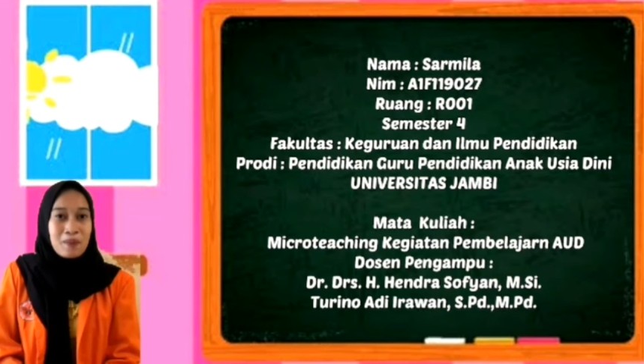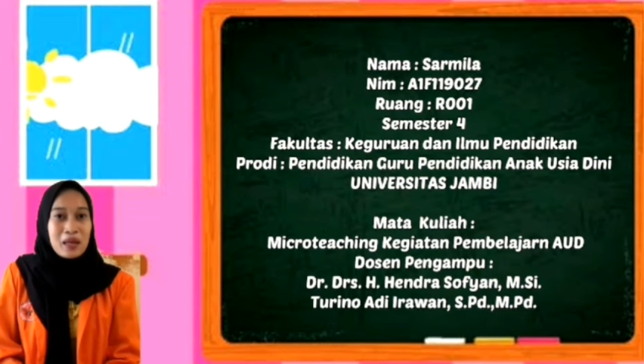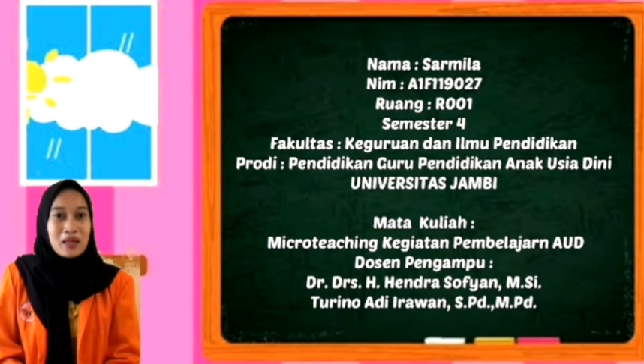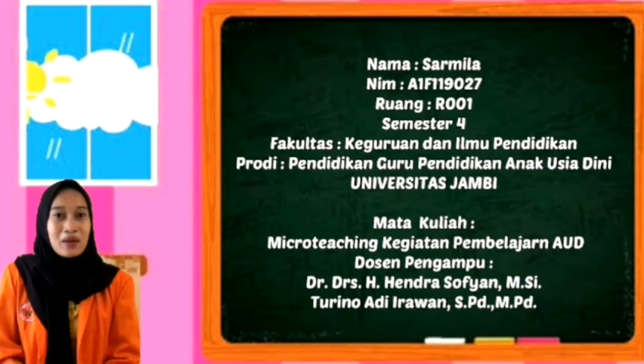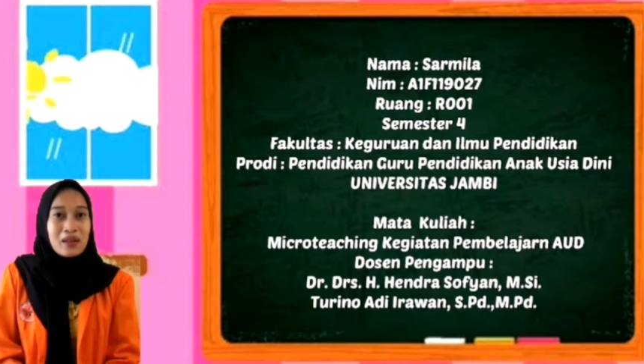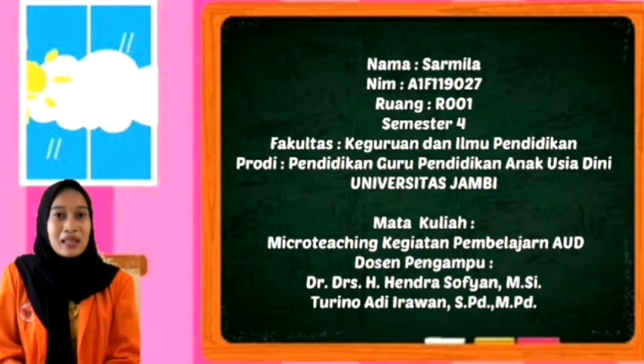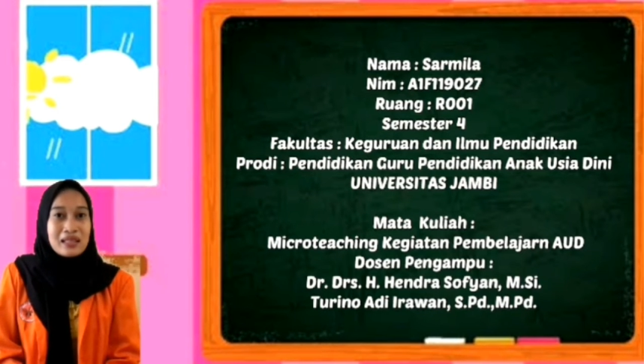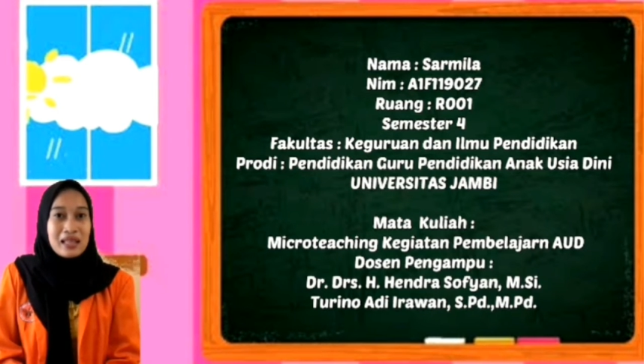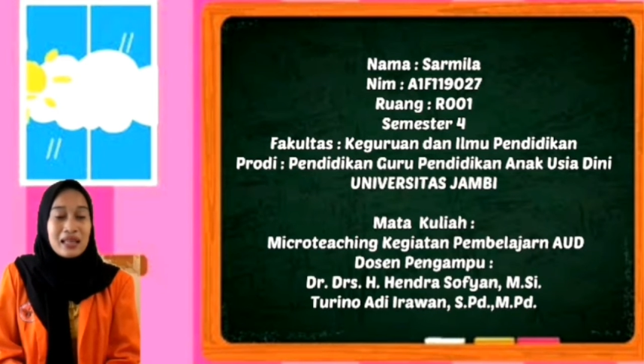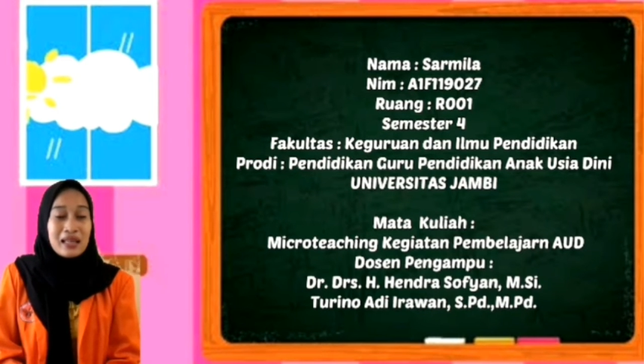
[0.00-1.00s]
Micro
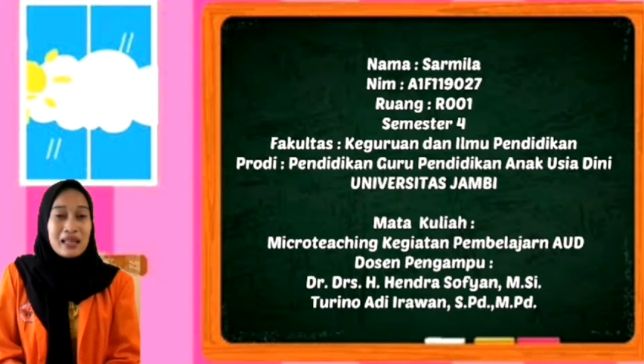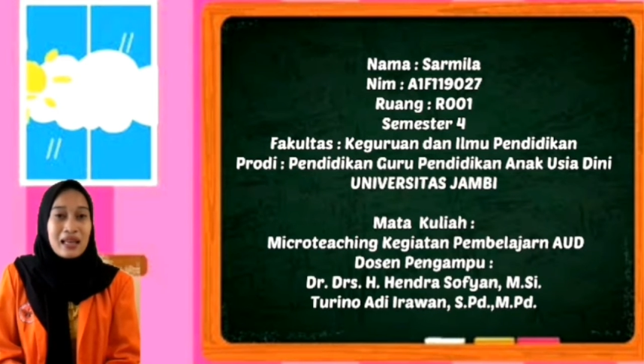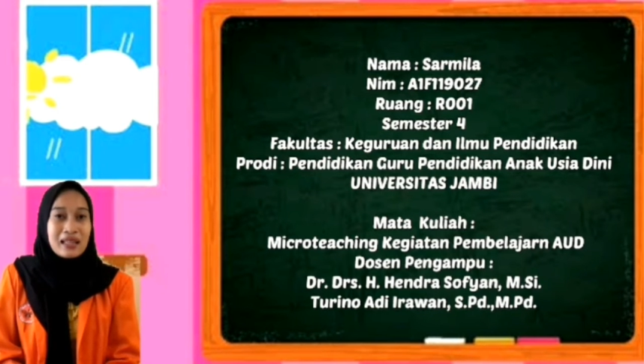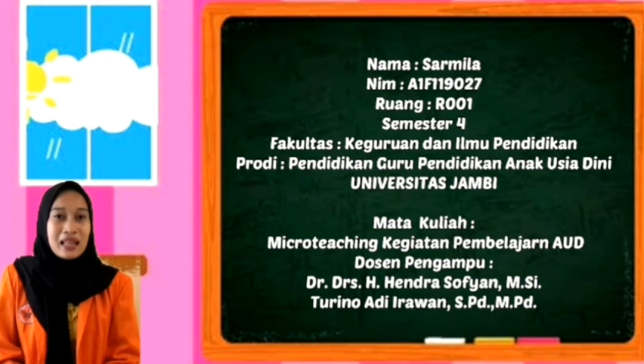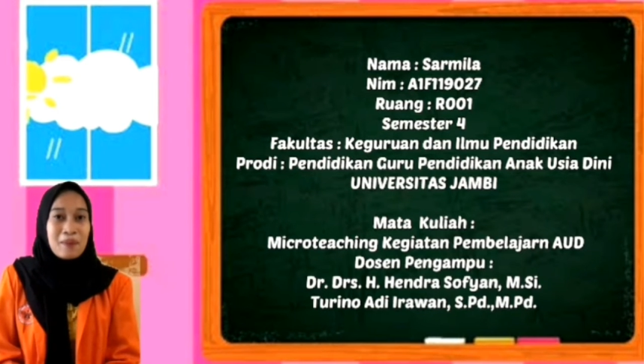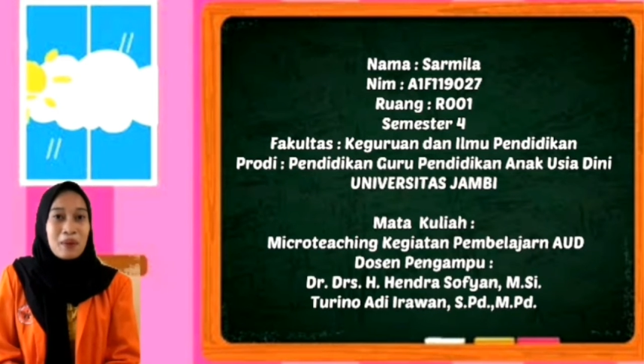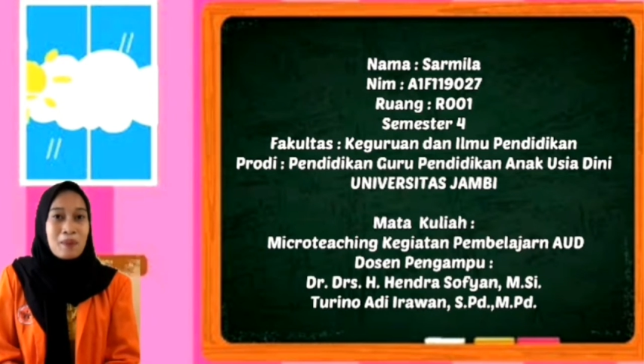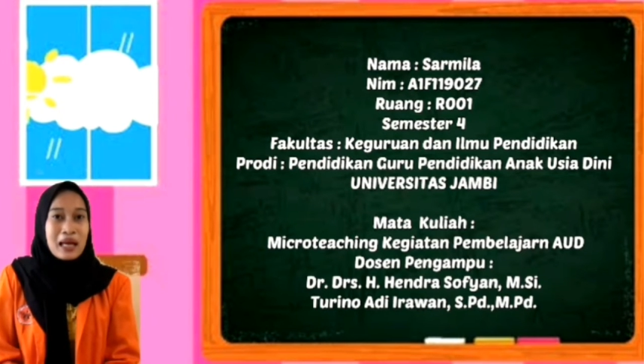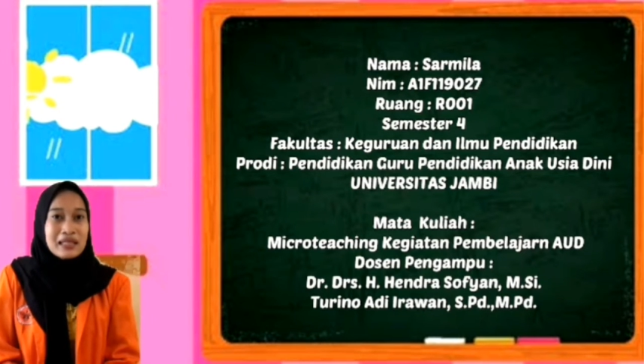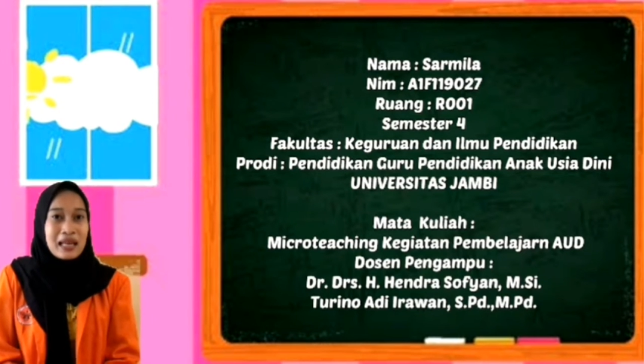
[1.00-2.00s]
Teaching Kegiatan
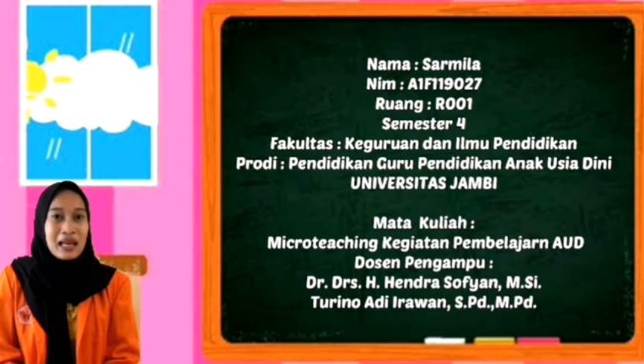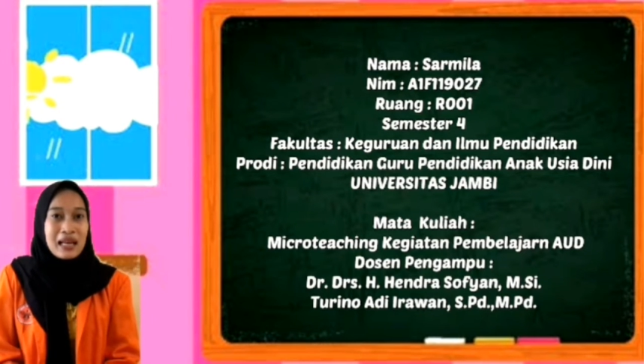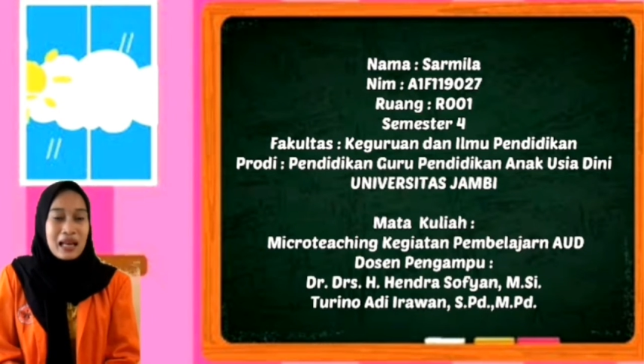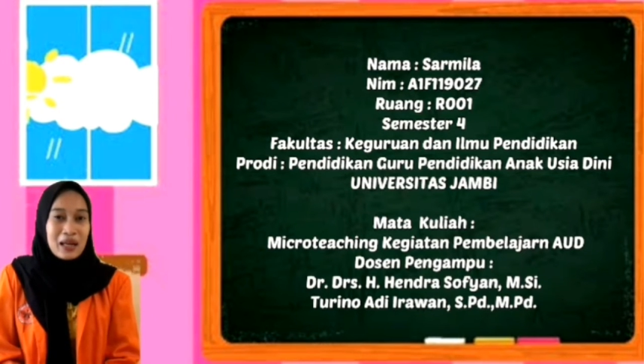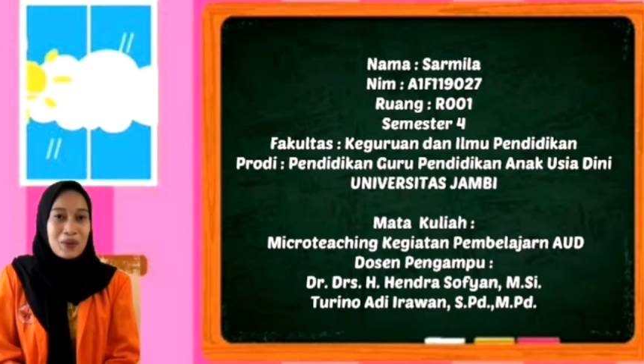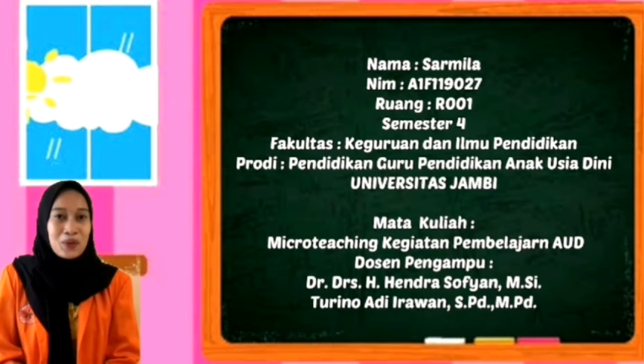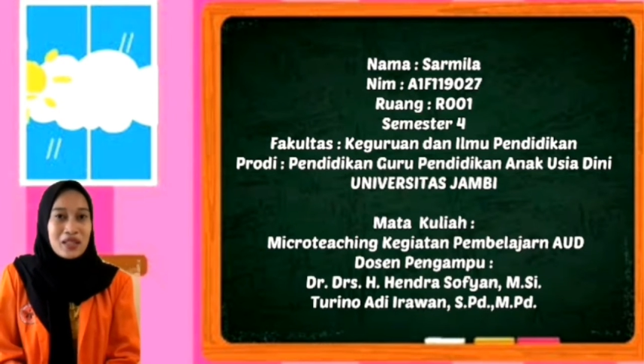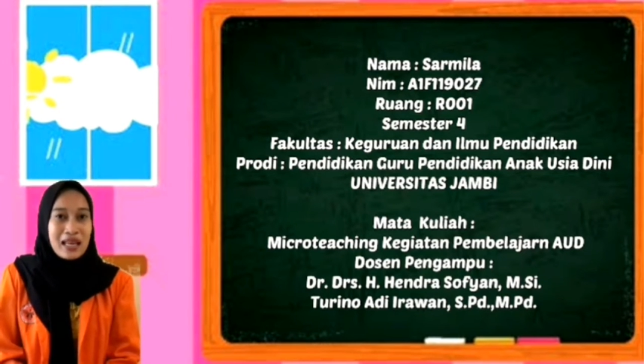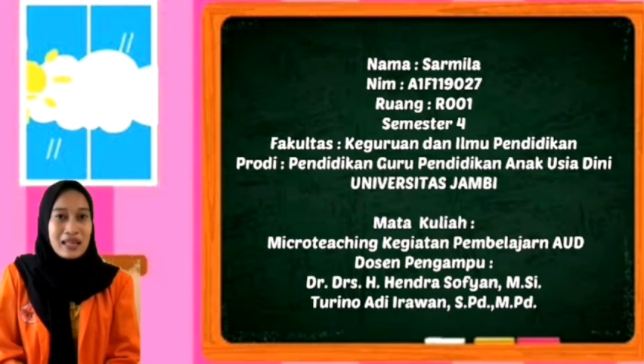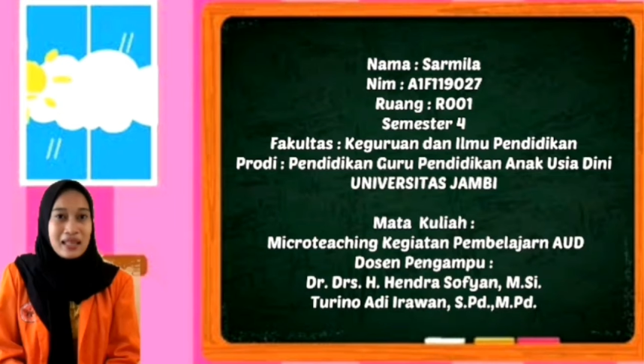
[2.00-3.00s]
Pembelajaran Anak
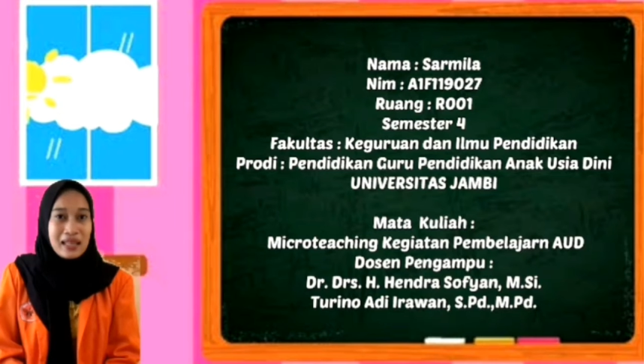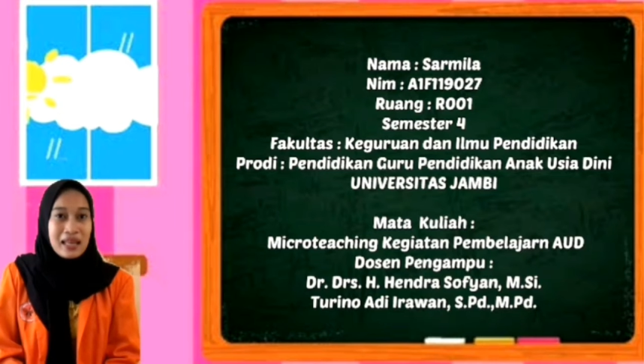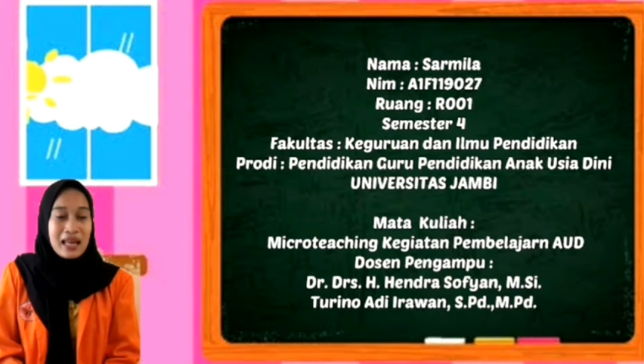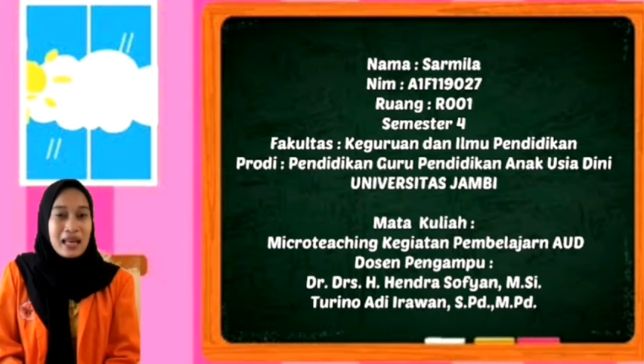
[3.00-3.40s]
Usia Dini